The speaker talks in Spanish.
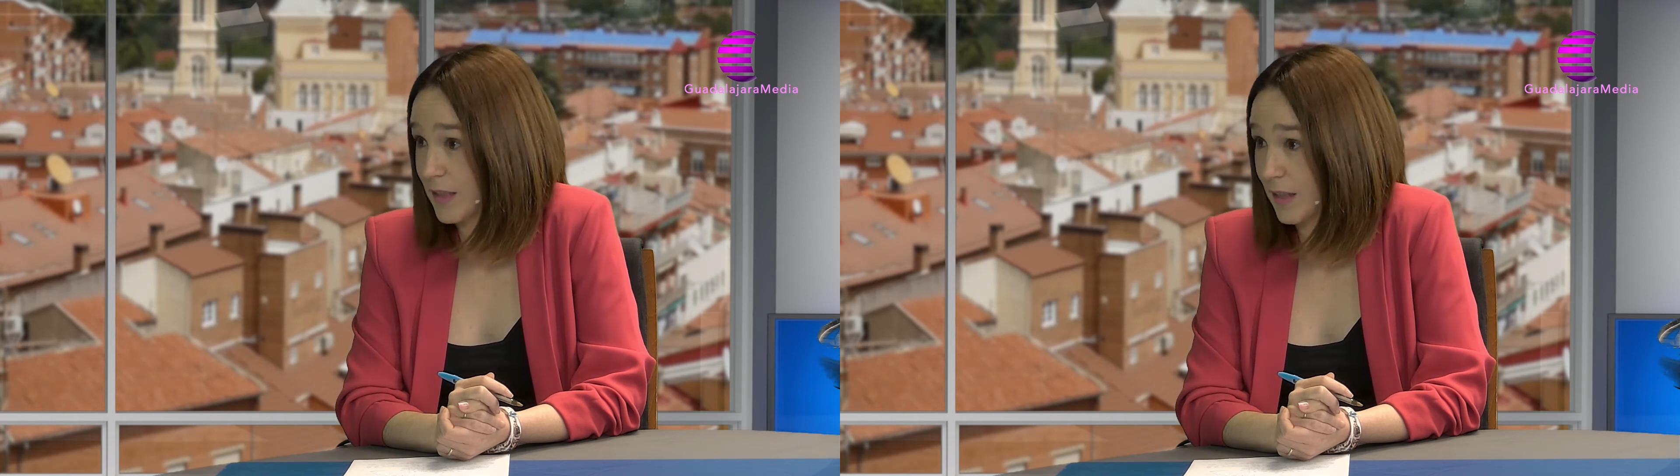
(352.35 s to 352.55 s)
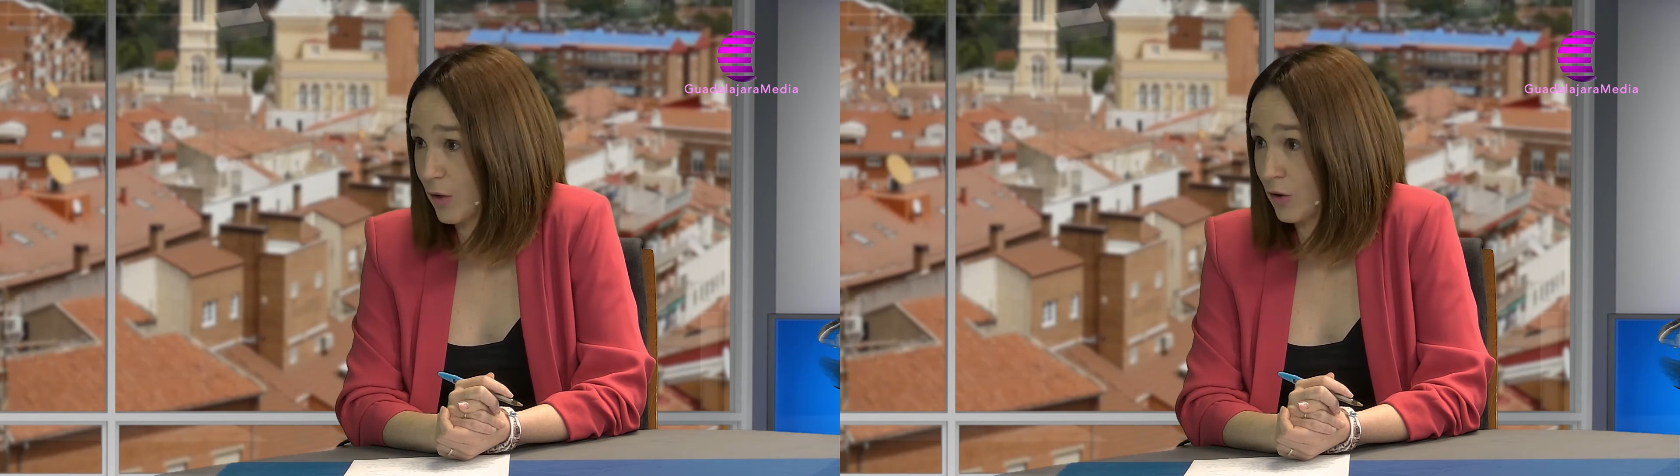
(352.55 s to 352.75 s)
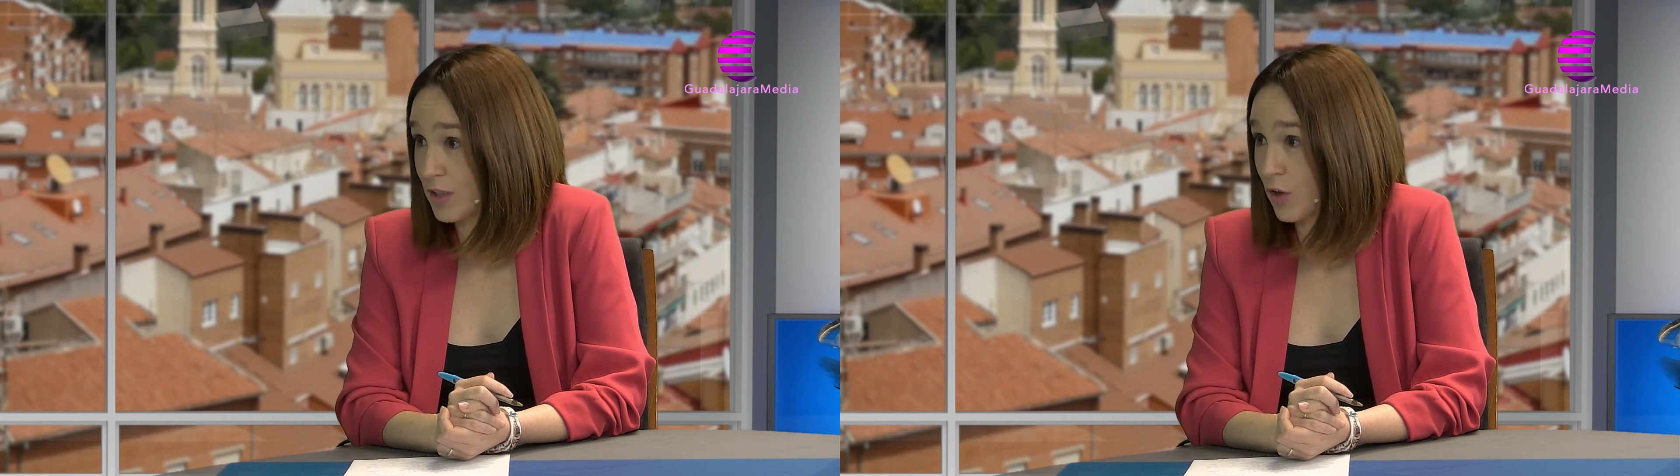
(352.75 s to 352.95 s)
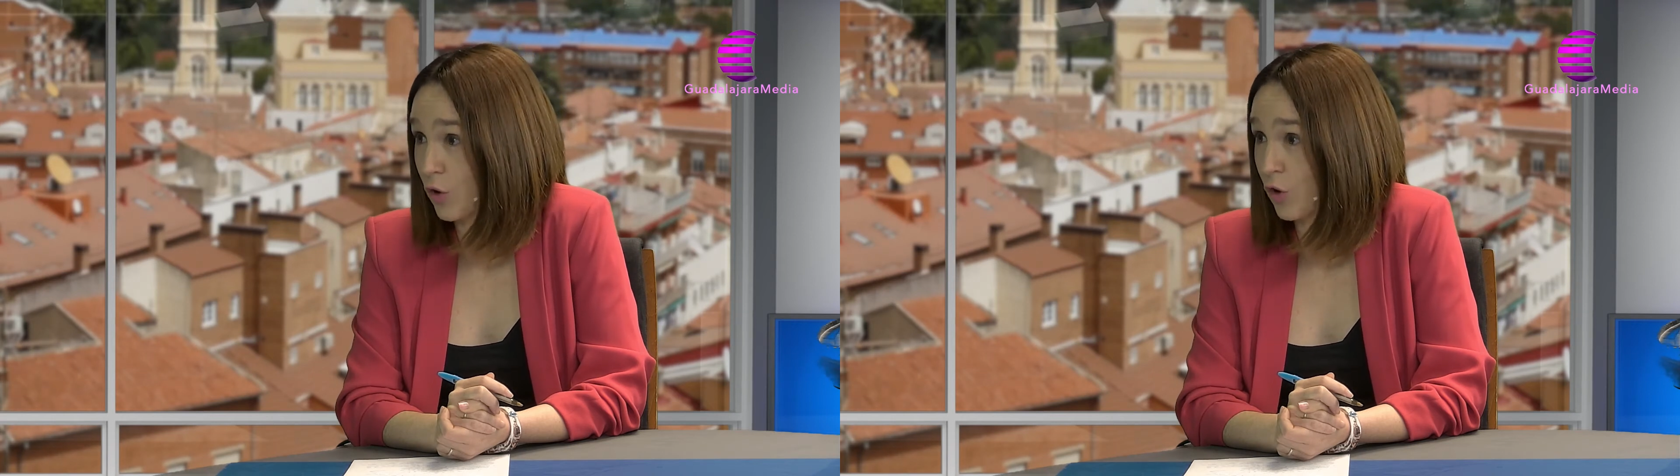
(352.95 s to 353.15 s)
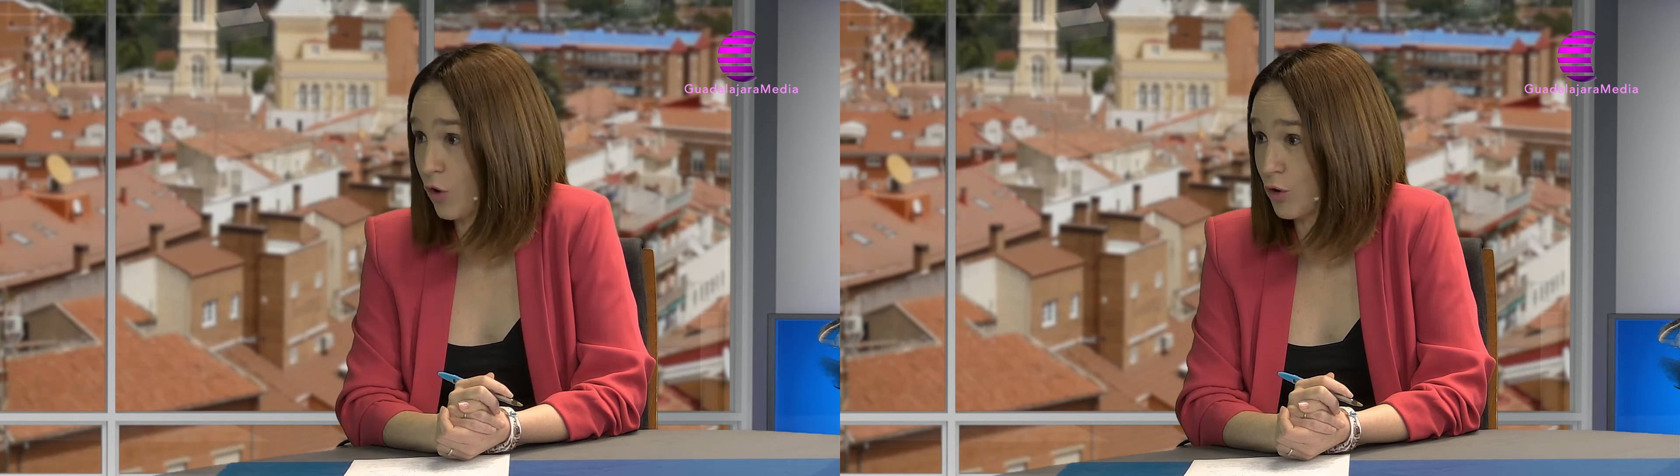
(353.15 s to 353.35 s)
hicieron de
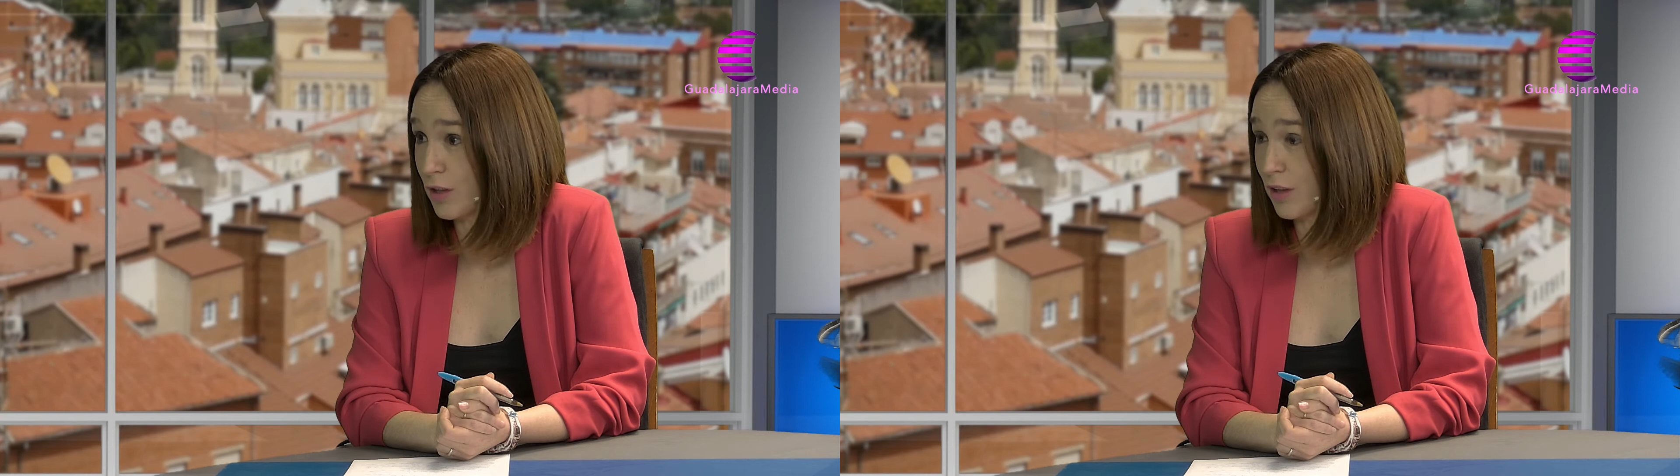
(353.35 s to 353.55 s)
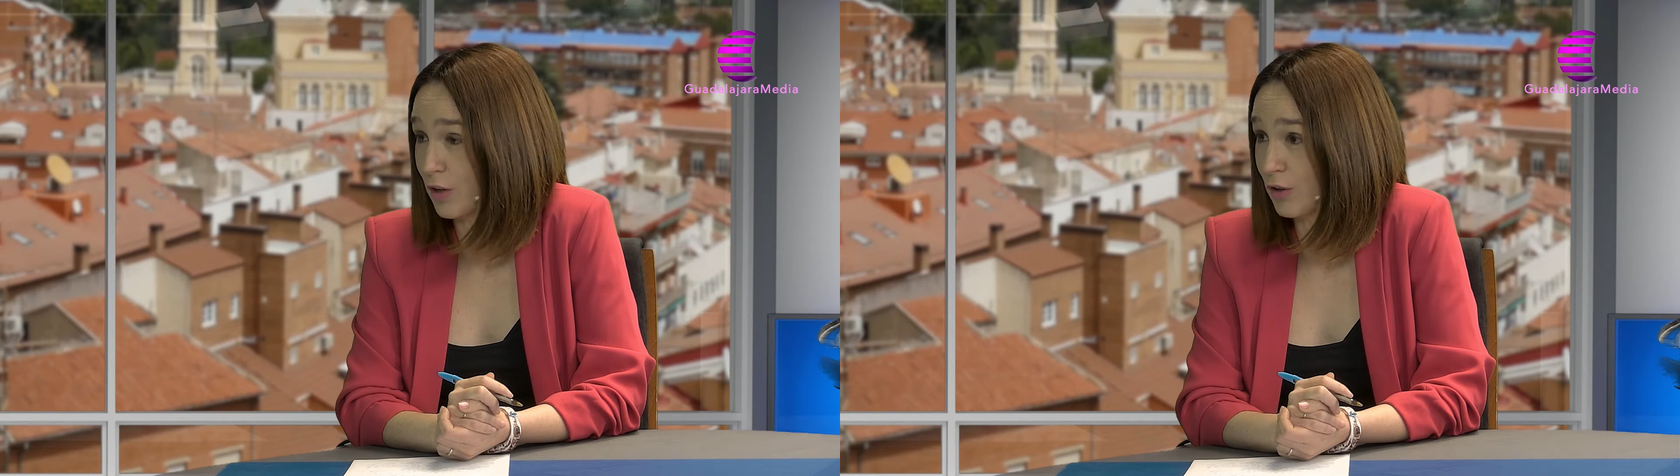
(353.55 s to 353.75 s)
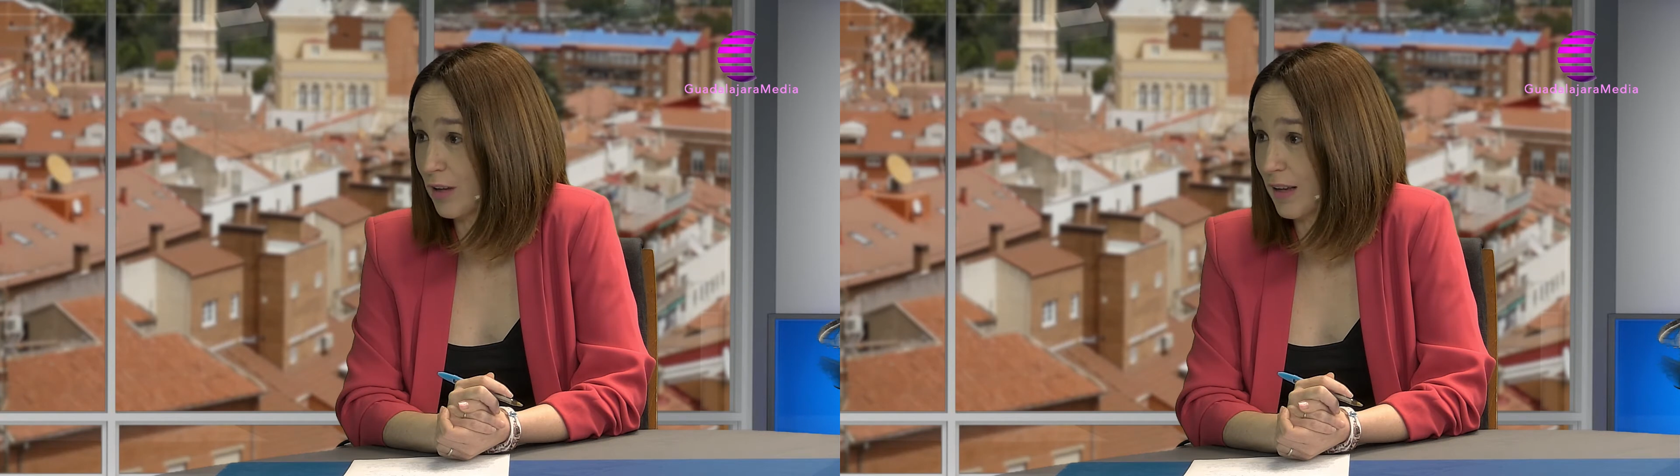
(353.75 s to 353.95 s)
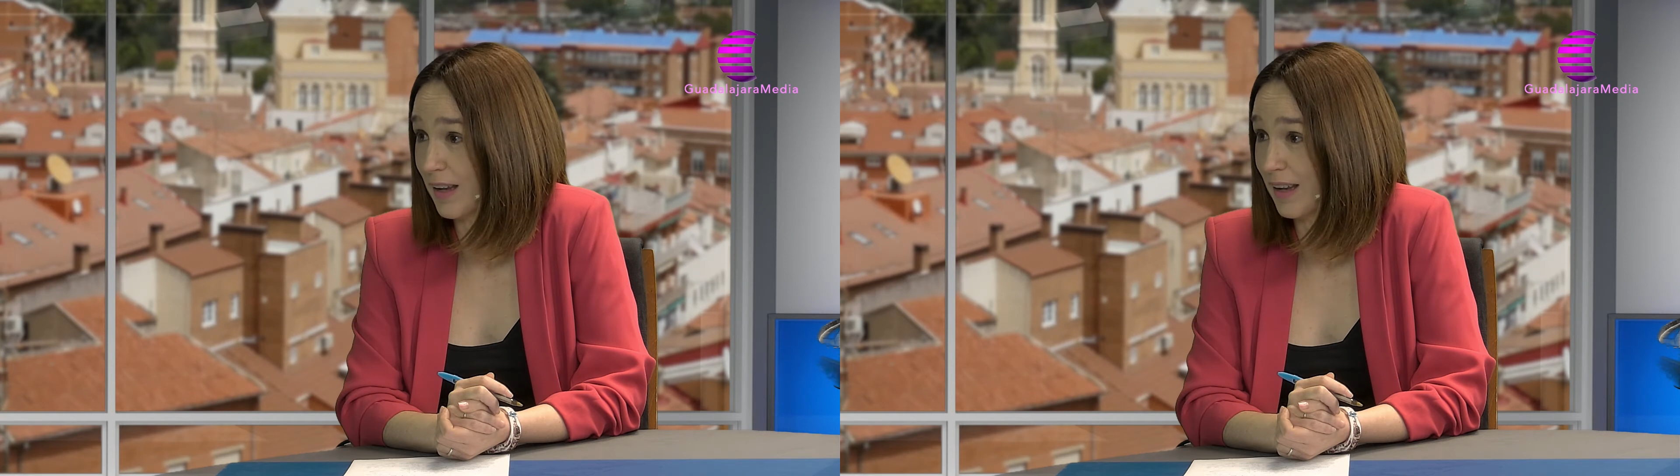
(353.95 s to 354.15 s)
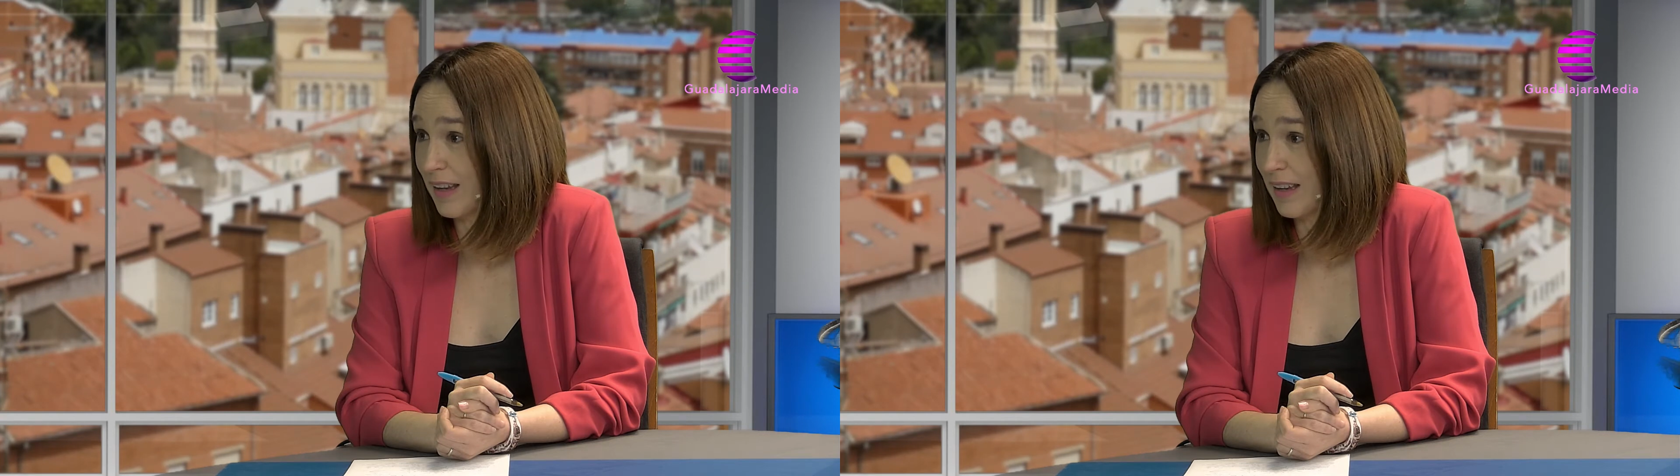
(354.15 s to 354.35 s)
psicólogos, hicieron de,